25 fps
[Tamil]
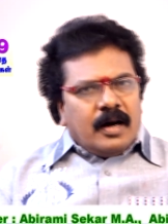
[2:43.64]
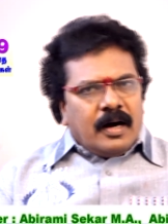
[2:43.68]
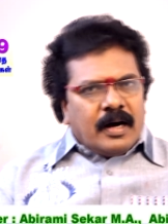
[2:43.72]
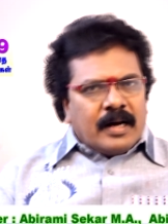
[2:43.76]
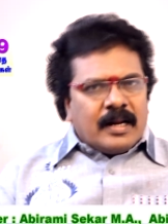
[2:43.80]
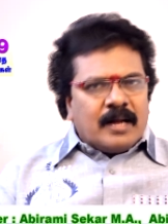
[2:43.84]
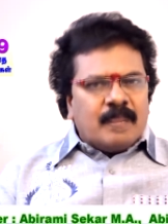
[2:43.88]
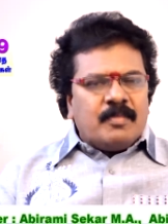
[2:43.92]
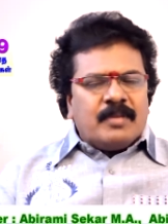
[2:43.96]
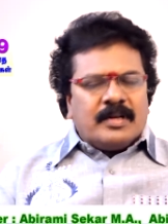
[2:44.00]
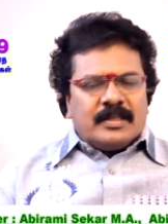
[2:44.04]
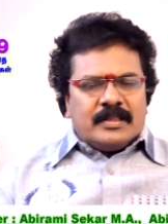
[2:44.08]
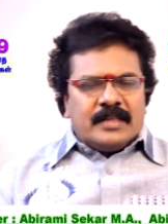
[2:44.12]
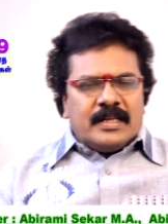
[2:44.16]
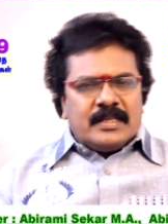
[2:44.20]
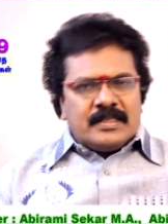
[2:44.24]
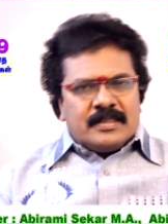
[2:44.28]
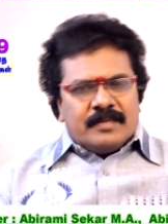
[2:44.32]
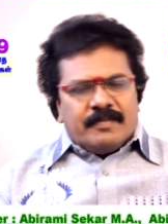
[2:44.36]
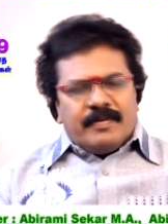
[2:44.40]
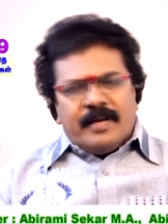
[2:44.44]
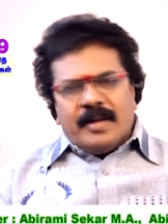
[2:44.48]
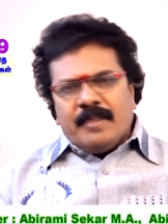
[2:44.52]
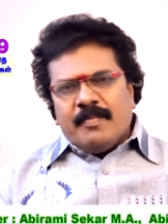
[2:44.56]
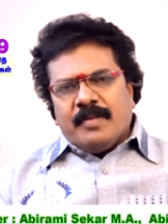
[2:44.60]
ஆறாம் இடத்துல
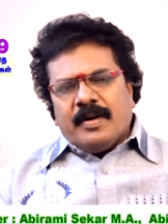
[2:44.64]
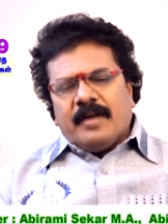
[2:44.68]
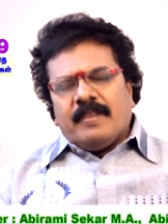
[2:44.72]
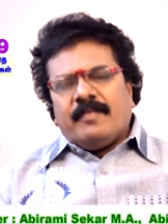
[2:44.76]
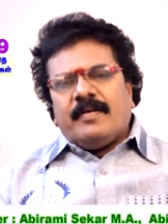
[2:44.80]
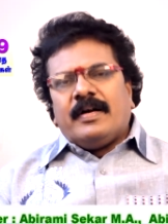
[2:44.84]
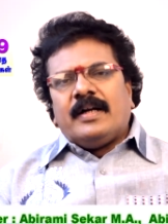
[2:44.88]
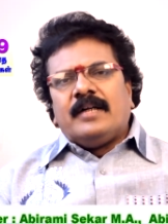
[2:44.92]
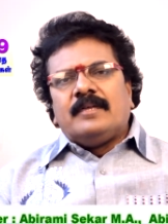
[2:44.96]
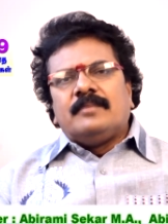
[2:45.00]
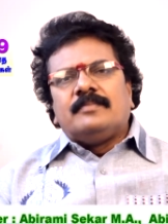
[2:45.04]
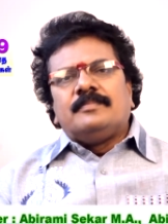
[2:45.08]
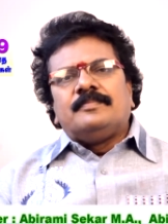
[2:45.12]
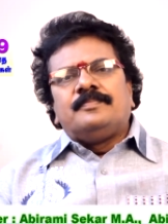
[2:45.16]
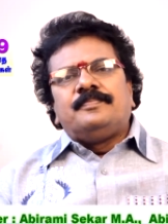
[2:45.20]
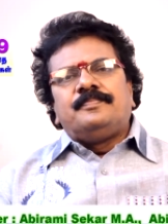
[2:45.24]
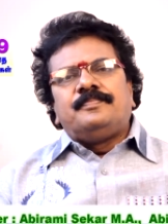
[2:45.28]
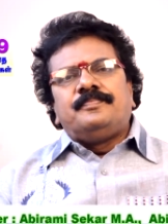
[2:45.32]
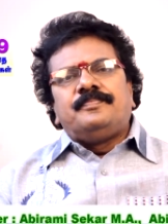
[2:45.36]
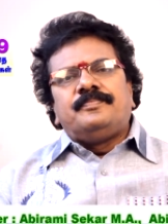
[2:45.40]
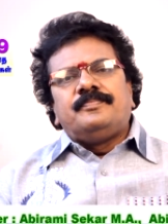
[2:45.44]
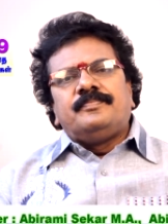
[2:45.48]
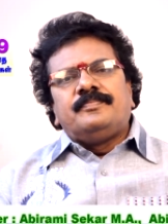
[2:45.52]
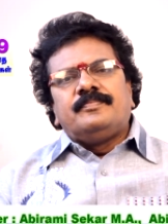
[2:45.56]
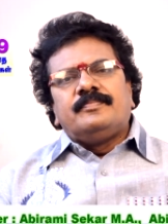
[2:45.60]
செவ்வாய் பகவான்
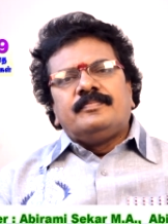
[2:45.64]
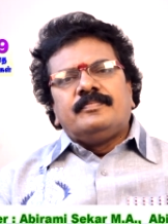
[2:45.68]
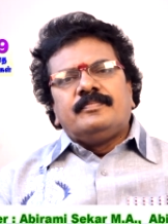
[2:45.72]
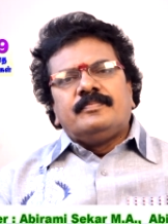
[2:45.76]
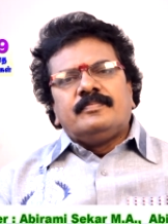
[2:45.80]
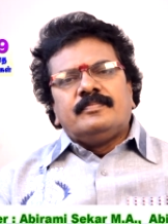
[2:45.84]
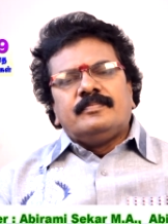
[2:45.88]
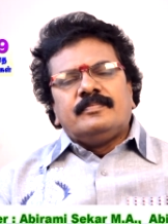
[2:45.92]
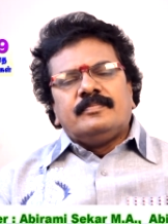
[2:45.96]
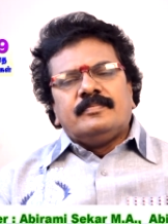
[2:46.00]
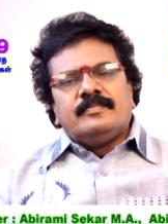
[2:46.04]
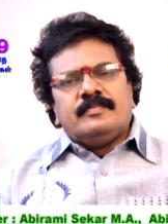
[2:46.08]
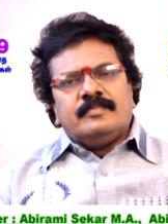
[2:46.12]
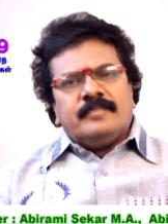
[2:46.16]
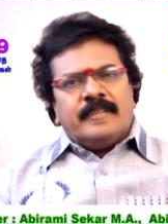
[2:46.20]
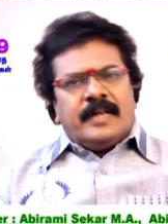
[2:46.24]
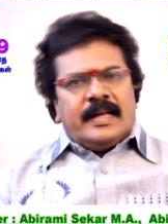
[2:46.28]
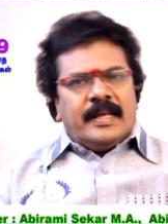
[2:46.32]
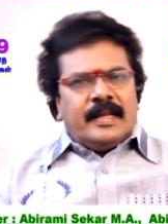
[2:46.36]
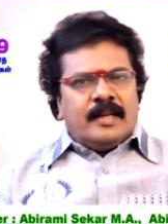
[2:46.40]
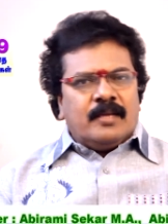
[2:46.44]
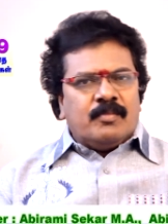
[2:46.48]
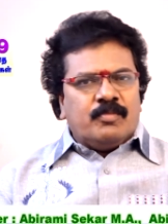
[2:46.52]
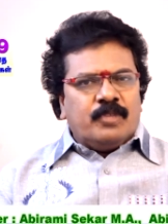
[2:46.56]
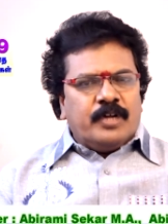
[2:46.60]

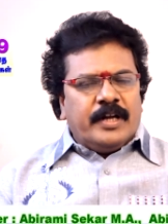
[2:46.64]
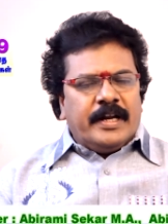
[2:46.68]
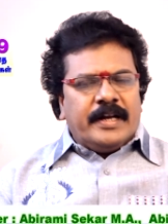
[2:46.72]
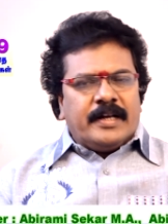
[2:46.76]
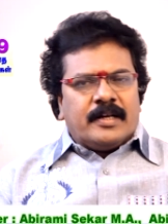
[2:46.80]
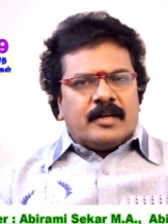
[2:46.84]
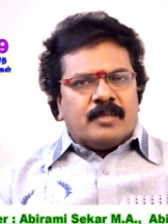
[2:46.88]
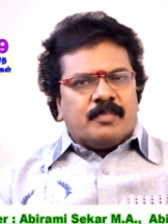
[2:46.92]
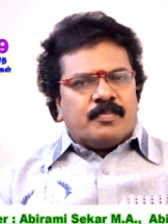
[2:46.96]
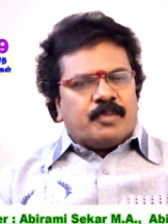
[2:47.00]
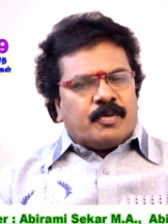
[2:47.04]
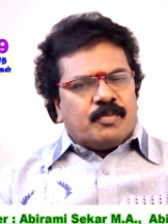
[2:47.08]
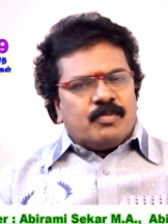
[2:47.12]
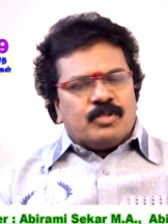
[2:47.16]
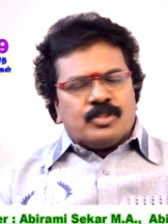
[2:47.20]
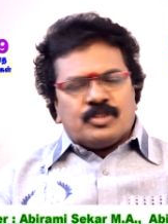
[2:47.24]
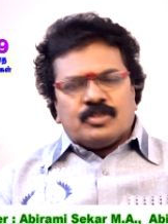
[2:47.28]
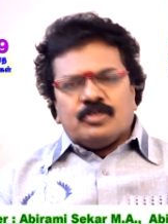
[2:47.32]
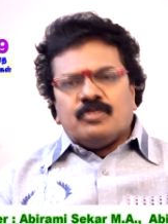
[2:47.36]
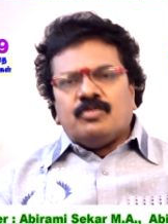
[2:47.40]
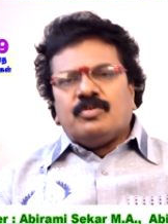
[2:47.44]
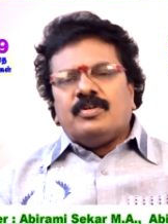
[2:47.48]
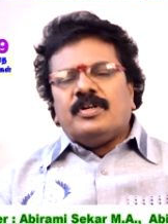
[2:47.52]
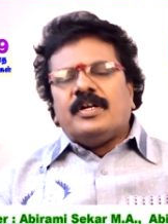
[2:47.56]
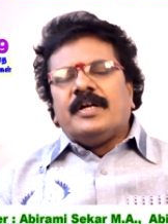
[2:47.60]
வேலையில் முன்னேற்றம்
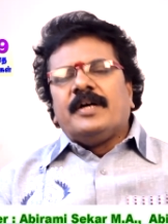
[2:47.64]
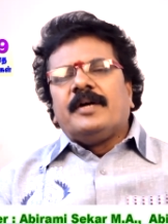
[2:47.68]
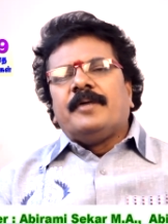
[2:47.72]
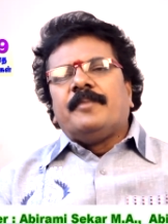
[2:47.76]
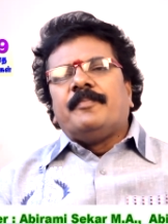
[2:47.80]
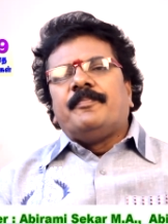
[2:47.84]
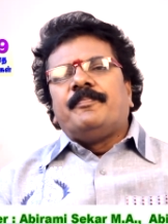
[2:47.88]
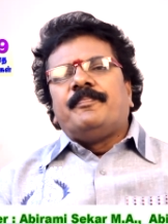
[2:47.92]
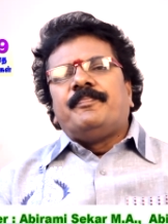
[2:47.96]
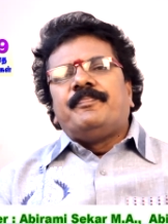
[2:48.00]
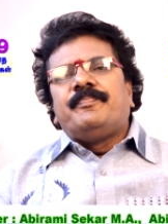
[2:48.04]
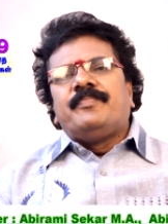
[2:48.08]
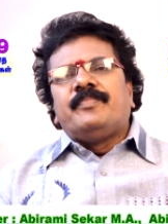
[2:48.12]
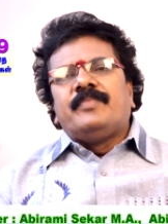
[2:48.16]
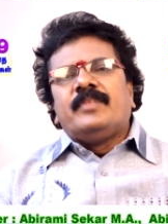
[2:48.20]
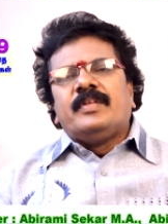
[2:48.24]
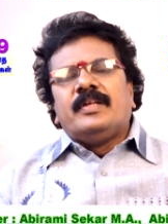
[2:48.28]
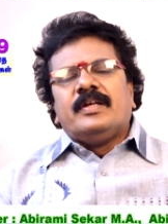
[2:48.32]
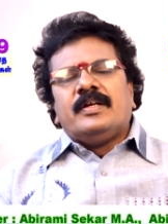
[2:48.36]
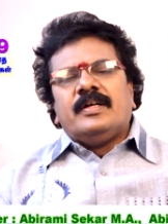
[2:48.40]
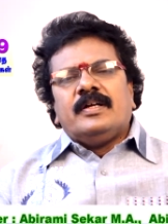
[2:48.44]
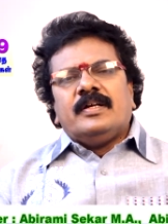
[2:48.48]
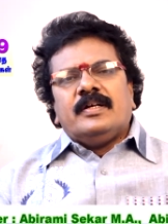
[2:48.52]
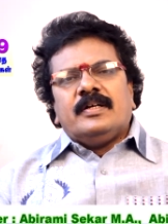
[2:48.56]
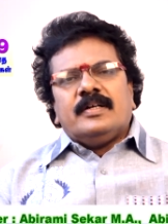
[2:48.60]
ப்ரொமோஷன் உண்டு
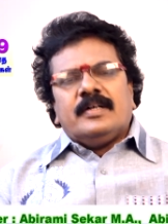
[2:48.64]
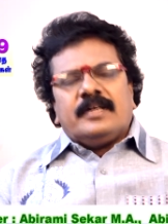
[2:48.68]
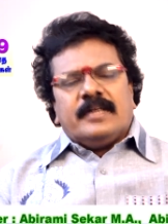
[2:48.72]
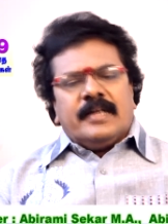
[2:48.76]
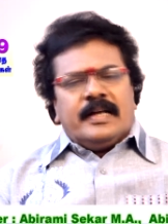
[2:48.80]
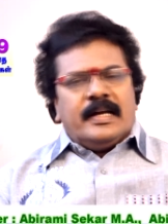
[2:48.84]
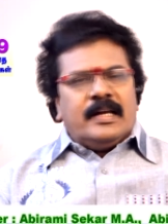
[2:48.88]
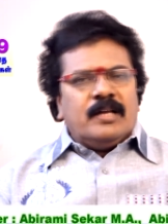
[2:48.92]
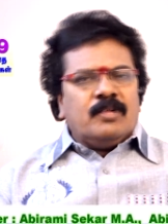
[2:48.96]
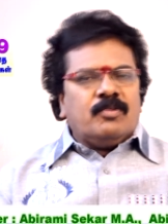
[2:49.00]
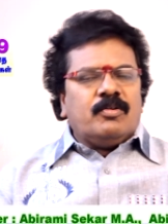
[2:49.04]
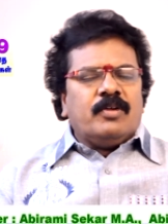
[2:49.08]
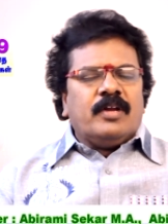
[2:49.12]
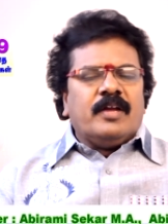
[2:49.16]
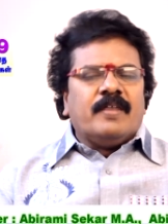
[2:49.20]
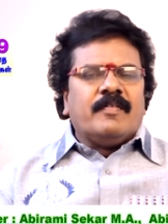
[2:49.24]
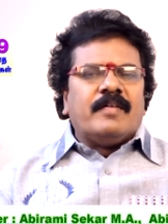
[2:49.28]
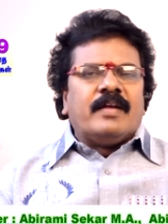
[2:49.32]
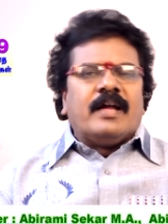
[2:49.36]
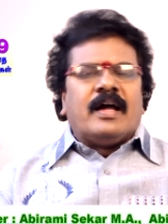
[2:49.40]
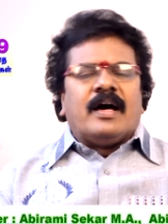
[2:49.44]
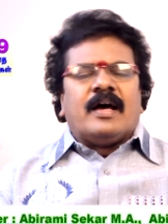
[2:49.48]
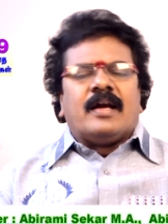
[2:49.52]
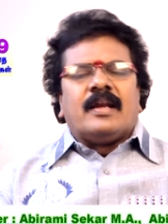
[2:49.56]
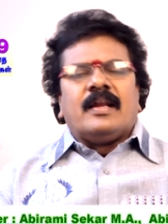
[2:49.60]

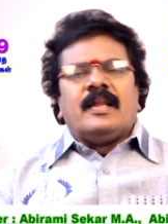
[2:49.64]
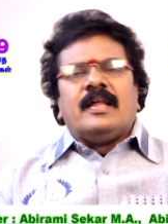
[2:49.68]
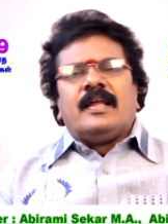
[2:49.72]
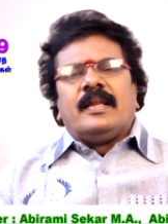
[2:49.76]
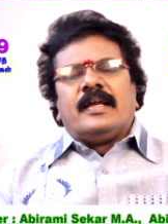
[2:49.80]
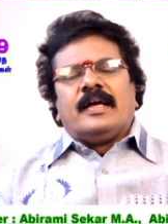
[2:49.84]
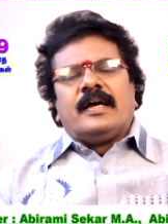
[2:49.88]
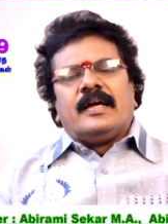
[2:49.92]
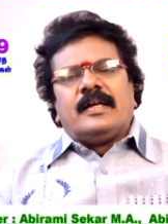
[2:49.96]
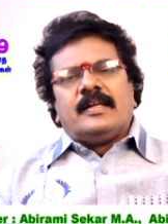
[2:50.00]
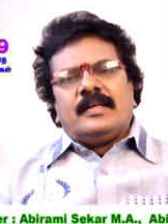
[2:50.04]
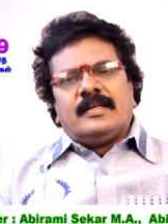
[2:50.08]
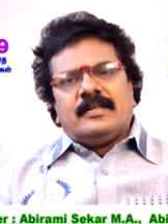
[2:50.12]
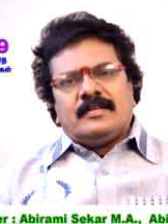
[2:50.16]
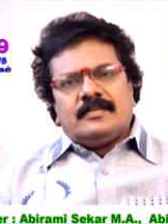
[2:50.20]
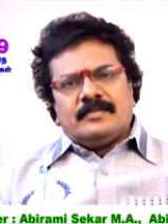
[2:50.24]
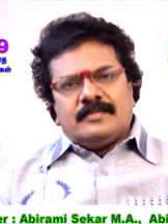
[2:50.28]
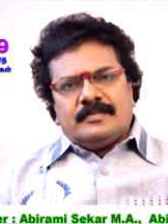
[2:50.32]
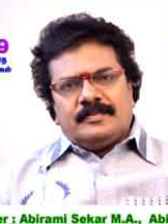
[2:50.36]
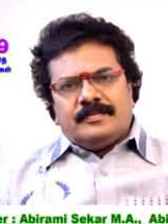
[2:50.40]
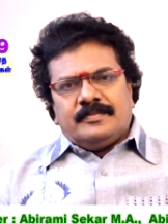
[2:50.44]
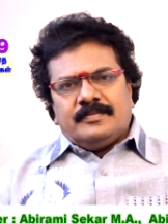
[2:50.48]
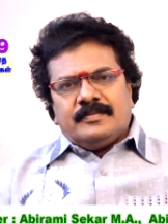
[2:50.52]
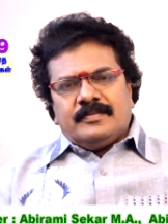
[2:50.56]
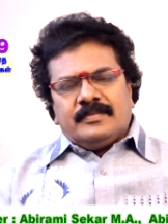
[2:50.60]
ஏழுக்குடியவன் ஆறில் இருக்கார்
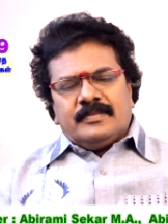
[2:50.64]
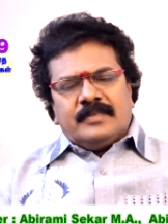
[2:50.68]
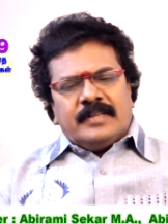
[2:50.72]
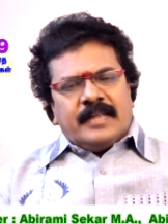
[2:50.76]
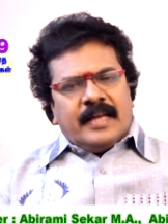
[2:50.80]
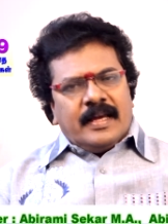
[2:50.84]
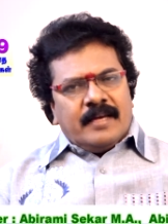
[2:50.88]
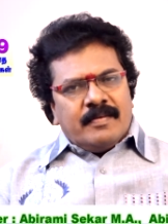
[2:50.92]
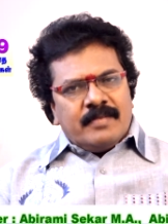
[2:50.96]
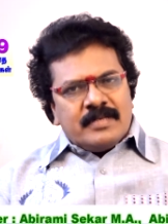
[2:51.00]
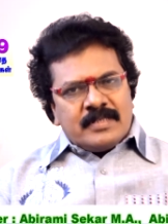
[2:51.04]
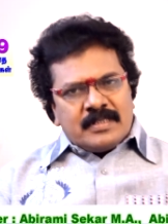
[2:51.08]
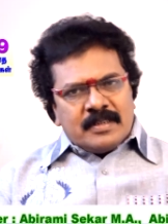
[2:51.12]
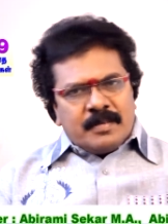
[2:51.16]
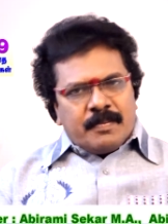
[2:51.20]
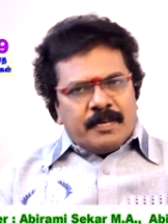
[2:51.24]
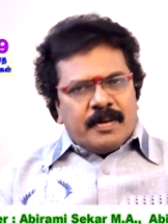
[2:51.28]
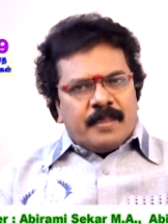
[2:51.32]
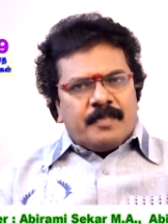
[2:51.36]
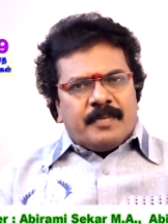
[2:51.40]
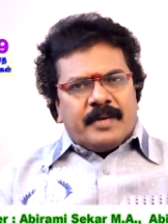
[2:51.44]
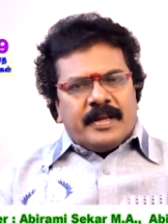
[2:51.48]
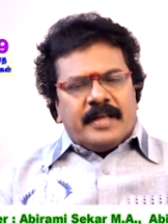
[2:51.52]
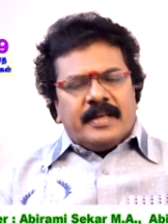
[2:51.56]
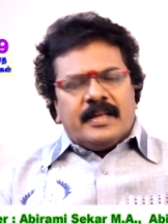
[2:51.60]
டைவர்ஸ்
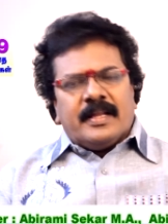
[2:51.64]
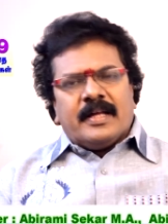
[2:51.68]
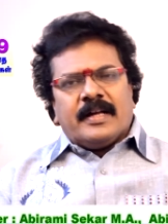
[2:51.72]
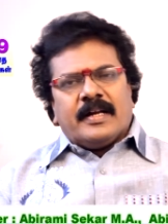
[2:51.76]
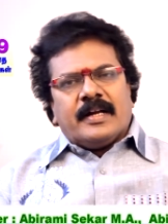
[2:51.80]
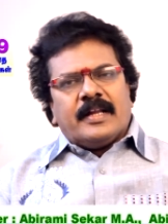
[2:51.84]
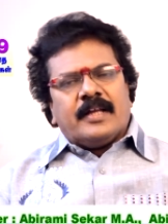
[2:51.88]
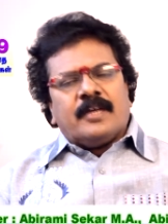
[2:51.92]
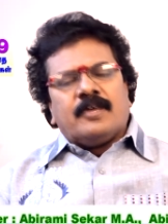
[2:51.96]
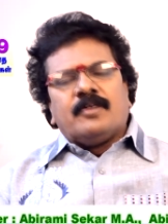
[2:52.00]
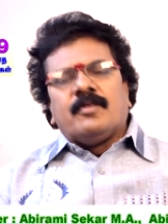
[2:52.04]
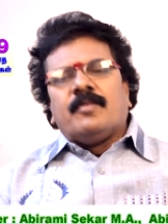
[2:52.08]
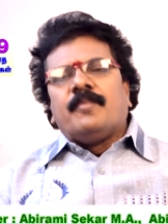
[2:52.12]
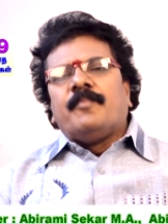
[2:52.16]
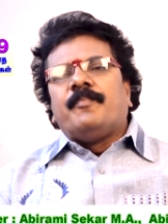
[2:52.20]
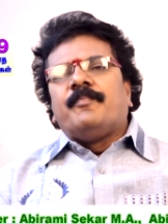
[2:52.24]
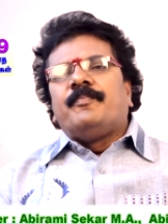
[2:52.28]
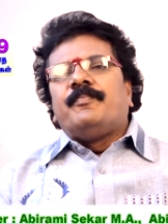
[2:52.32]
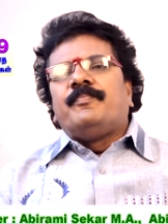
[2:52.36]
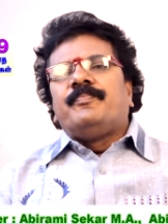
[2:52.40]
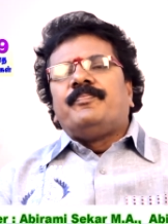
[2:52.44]
அப்ளை பண்ணிங்கன்னா கிடைக்கும்